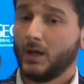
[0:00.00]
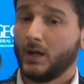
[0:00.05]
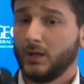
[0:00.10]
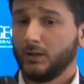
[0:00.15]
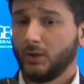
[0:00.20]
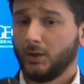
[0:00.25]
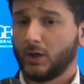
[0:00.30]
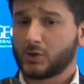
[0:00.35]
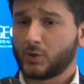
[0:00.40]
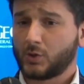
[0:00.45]

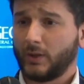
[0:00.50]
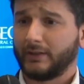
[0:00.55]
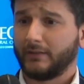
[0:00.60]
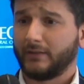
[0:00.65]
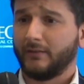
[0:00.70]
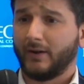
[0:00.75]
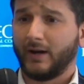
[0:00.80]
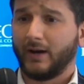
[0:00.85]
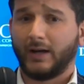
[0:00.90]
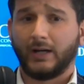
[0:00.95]
No, la squadra
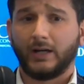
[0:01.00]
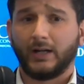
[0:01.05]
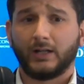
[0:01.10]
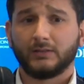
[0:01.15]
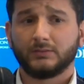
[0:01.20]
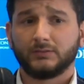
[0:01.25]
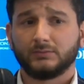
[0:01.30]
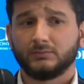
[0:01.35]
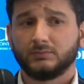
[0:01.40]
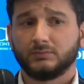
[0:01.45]

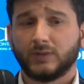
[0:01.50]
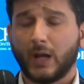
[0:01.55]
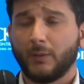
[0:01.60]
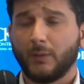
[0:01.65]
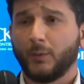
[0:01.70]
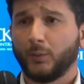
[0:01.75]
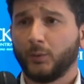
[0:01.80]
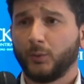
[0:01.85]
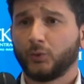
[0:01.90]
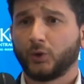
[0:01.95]
aveva, dal
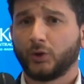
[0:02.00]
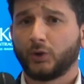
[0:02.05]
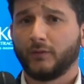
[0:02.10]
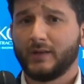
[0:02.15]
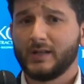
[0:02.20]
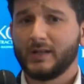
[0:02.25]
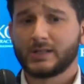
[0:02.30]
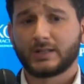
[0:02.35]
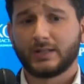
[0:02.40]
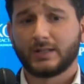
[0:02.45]
mio punto di
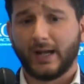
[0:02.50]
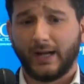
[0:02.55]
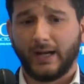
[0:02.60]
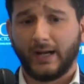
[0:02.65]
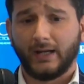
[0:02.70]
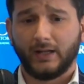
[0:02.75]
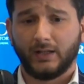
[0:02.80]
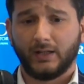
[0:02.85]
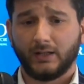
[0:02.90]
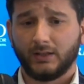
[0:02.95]

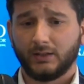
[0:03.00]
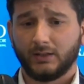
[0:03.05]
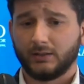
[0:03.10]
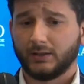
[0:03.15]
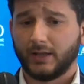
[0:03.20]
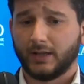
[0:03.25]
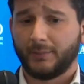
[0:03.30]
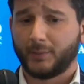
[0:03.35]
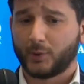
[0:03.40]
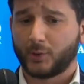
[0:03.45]
vista,
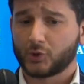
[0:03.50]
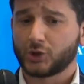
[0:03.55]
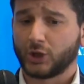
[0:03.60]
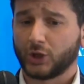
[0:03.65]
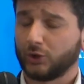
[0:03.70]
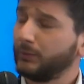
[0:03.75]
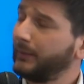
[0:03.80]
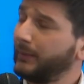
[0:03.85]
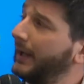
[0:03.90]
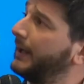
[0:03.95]

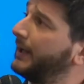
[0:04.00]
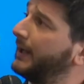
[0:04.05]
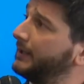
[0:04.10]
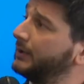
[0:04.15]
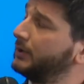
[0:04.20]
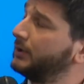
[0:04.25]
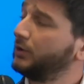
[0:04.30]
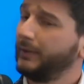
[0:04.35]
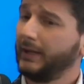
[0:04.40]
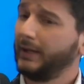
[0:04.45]
approcciato bene,
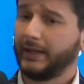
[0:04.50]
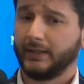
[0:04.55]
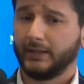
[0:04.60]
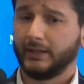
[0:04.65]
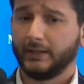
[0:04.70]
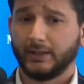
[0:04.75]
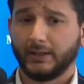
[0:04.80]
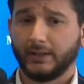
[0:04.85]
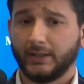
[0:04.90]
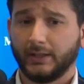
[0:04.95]
detto
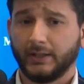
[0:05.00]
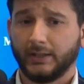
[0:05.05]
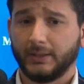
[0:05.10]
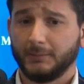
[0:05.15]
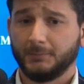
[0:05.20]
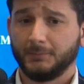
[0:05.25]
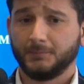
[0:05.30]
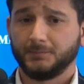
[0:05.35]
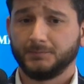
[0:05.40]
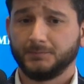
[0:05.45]
bene, e,
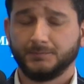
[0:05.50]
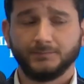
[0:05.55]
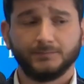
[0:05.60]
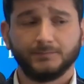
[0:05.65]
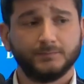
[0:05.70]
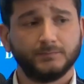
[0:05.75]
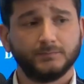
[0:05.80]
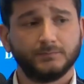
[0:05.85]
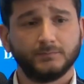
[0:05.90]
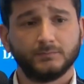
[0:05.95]
mh,
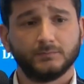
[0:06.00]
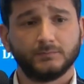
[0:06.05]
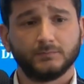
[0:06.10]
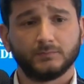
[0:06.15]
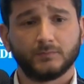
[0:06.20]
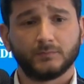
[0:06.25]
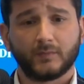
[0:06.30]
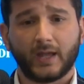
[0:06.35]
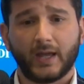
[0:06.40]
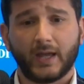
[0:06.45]
mm,
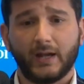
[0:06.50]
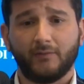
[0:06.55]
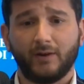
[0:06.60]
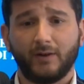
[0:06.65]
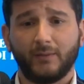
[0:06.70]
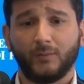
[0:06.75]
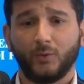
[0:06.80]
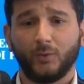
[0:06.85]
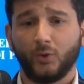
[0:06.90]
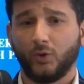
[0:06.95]

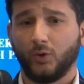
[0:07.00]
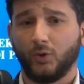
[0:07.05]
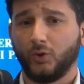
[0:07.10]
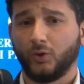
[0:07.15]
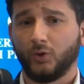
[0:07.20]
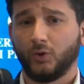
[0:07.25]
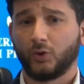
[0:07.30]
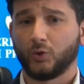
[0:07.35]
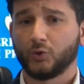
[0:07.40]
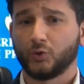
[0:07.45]

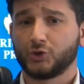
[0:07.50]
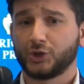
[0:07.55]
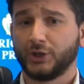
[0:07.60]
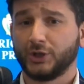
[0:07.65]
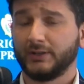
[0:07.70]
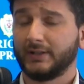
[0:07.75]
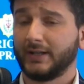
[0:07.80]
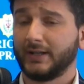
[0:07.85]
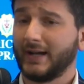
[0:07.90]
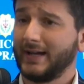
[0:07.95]
eravamo
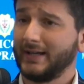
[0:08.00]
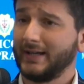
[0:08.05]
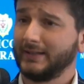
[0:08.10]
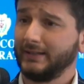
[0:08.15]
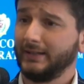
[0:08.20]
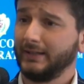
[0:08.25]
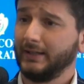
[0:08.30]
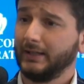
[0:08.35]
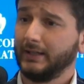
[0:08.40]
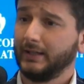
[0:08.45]

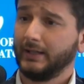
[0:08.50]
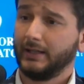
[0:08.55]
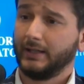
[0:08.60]
concentrati